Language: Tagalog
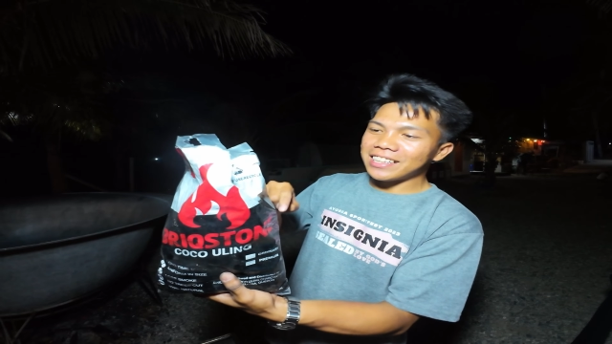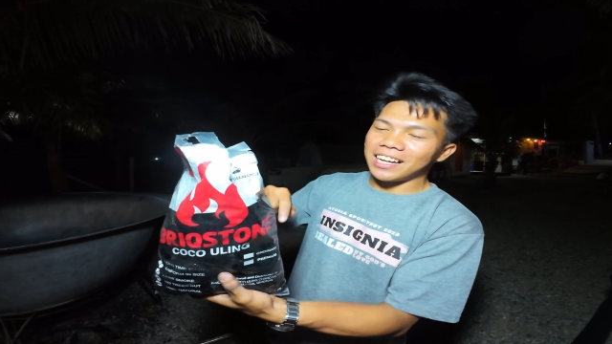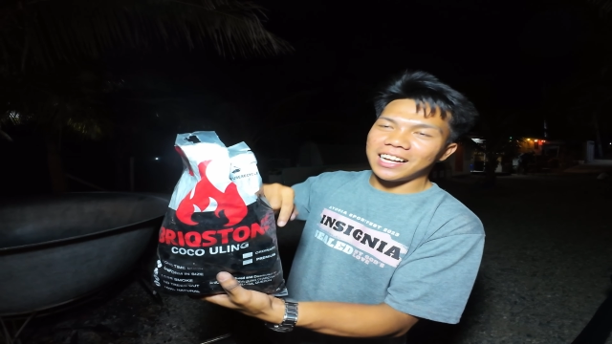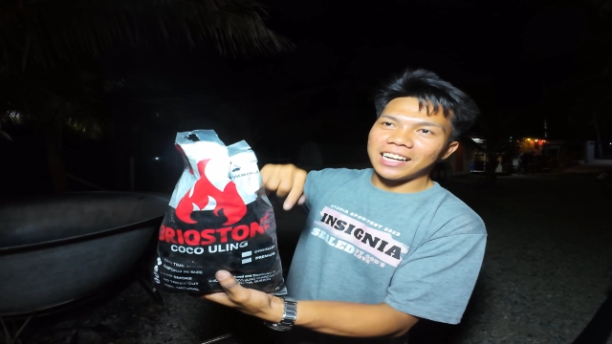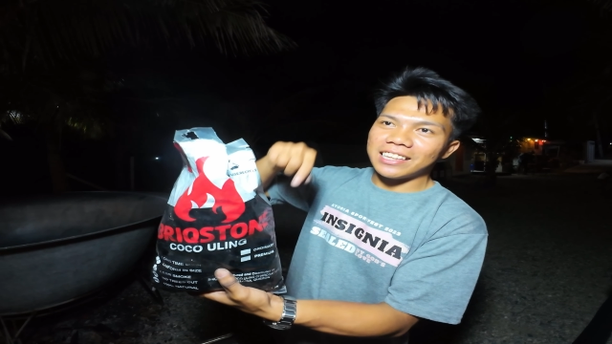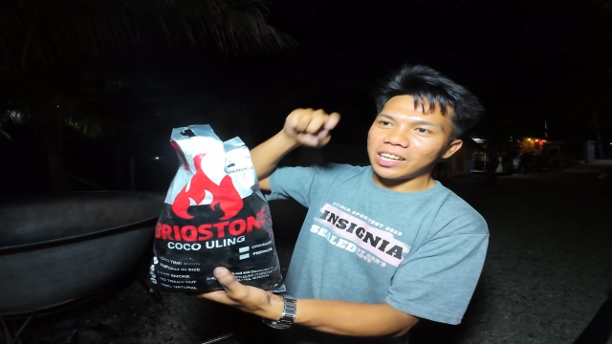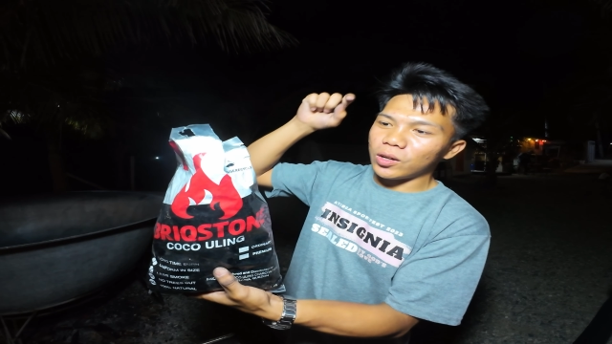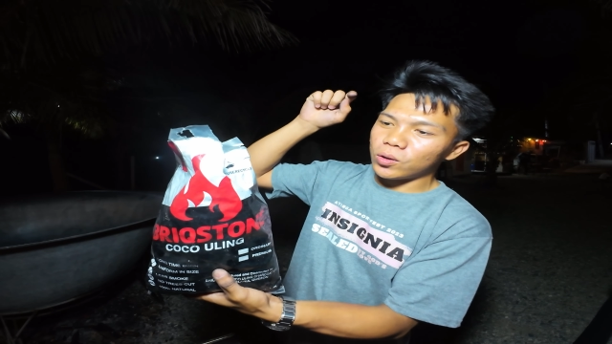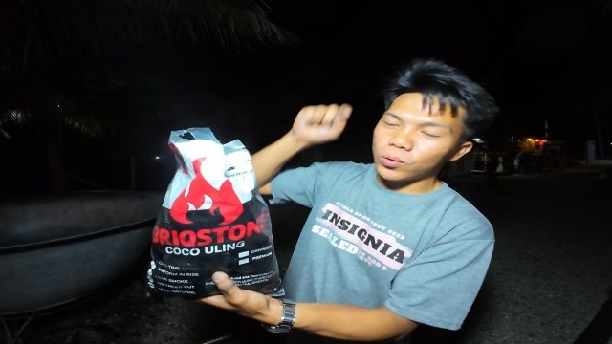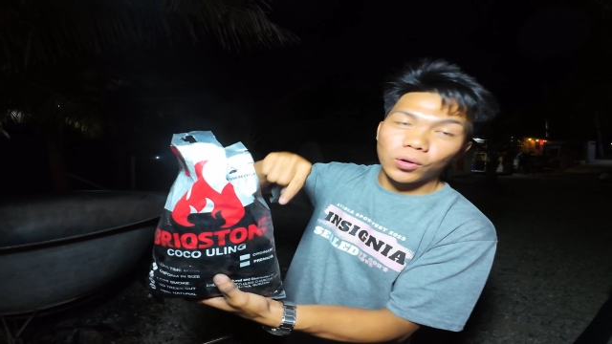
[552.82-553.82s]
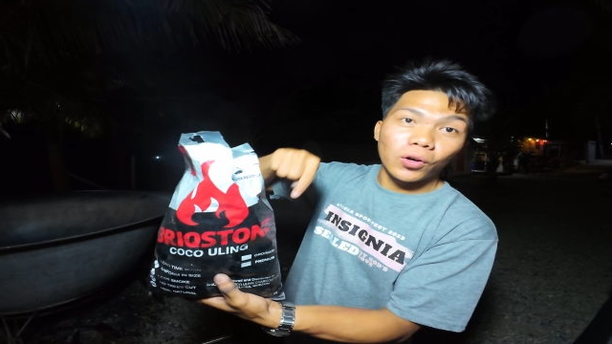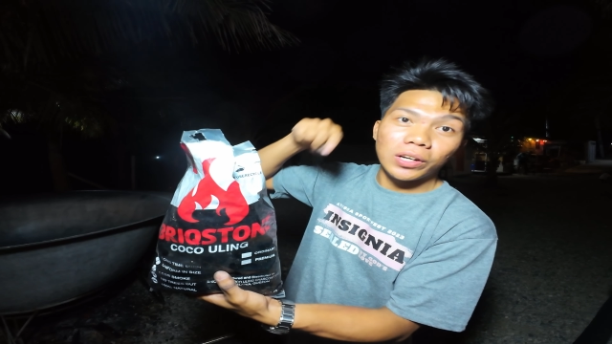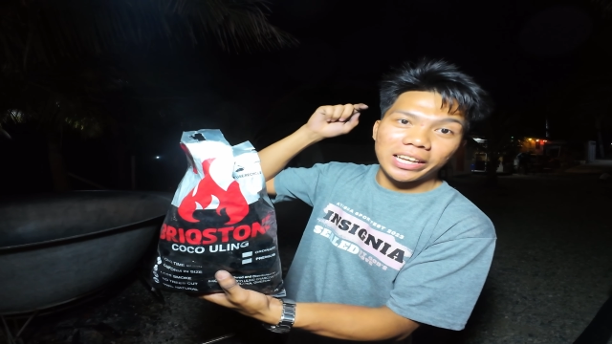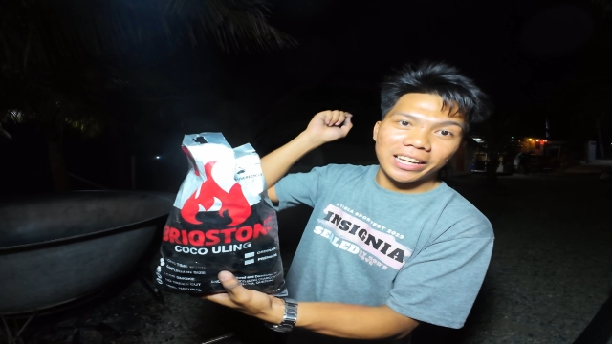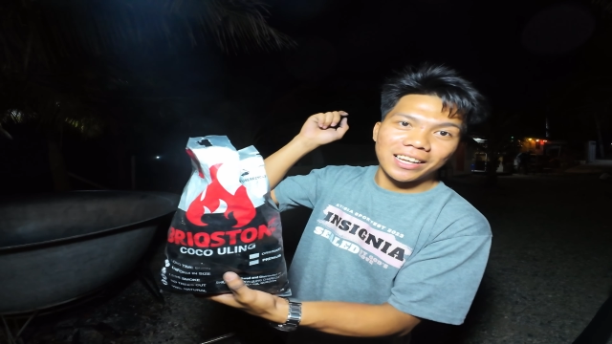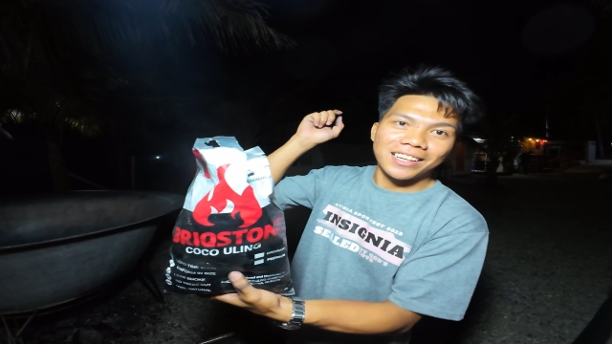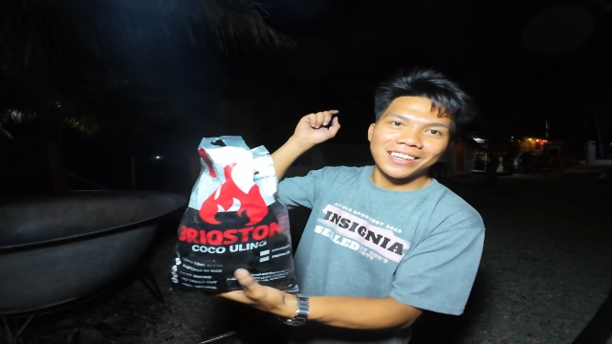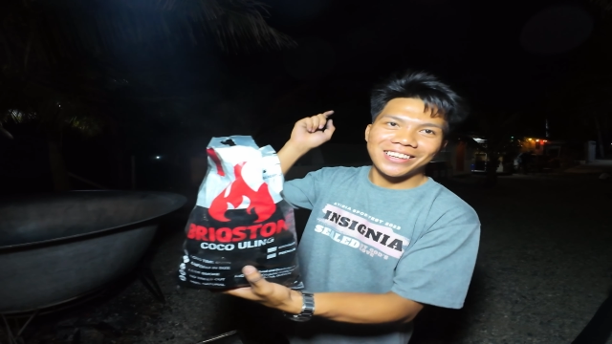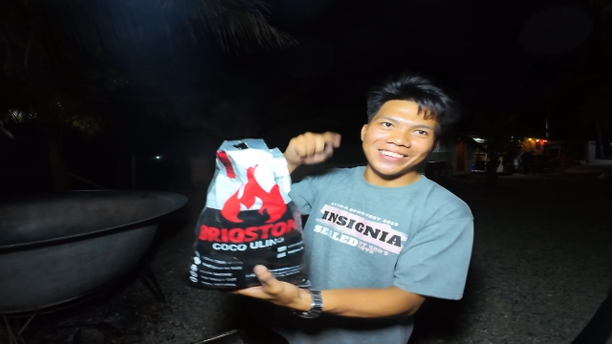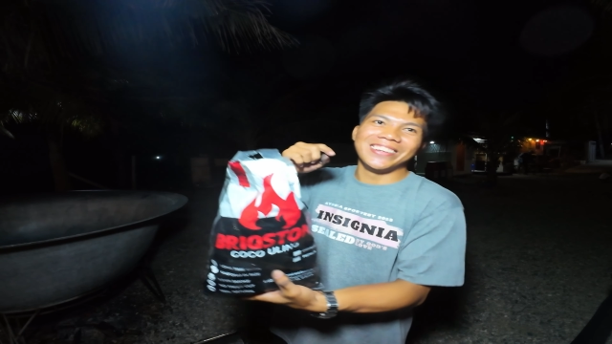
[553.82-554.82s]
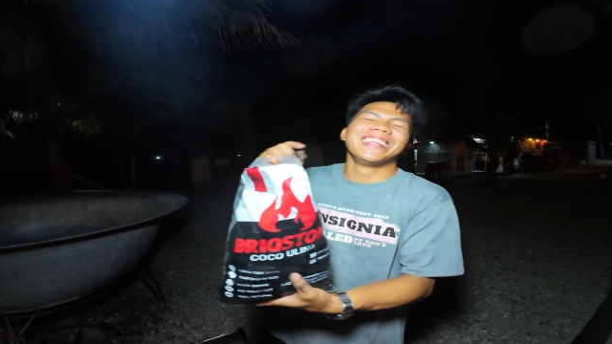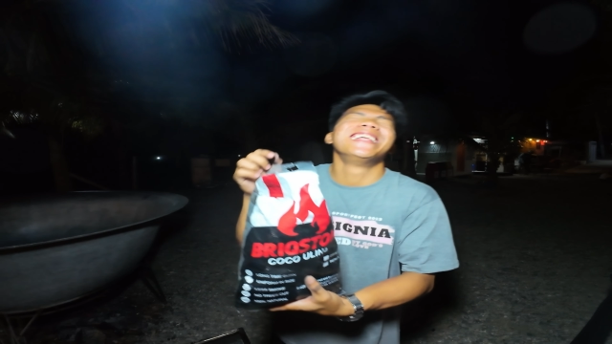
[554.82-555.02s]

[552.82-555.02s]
ng ating kukuling. Yun.